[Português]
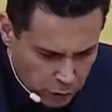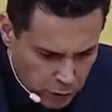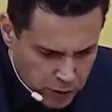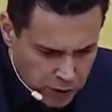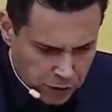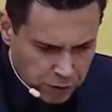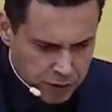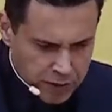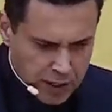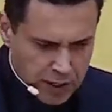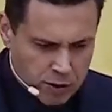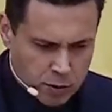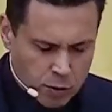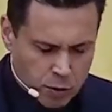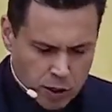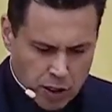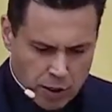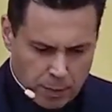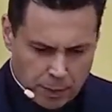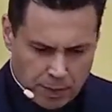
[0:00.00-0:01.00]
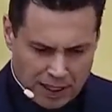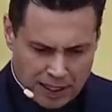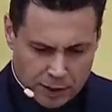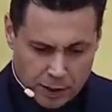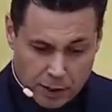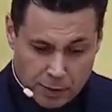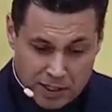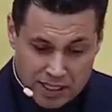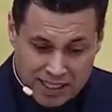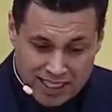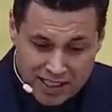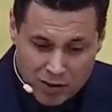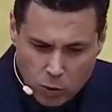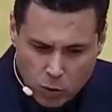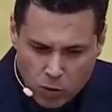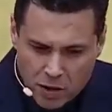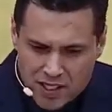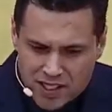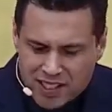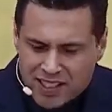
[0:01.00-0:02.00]
você fazer cirurgia plástica, mas tem
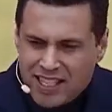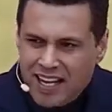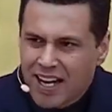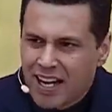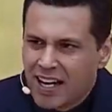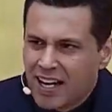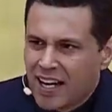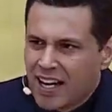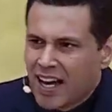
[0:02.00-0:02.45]
coisa que é,